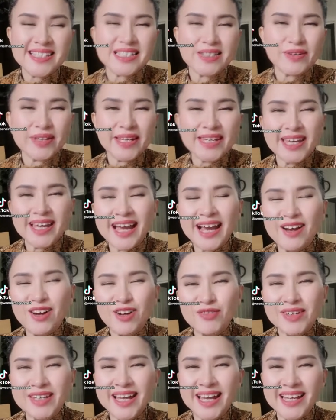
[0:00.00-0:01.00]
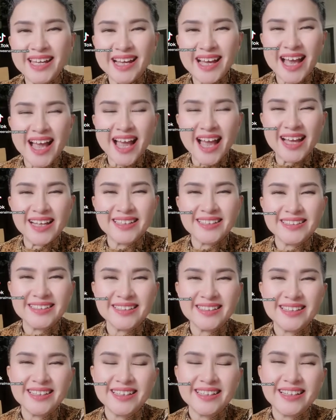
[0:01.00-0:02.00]
สวัสดีค่ะโค้ณวินานะคะ
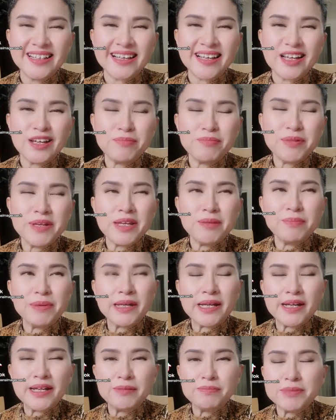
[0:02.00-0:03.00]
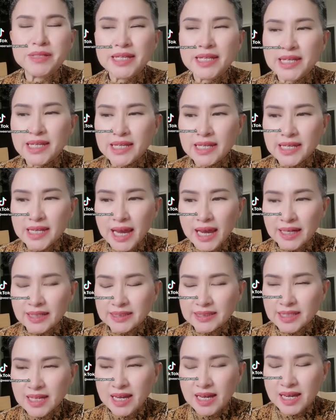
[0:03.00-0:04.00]
คลิปนี้เป็นคลิปที่อยาก
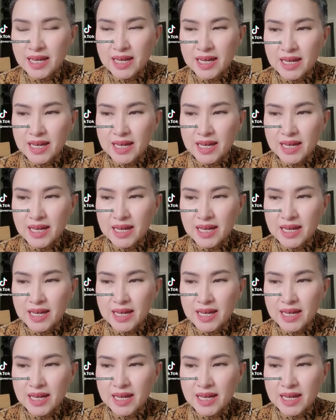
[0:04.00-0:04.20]
จะ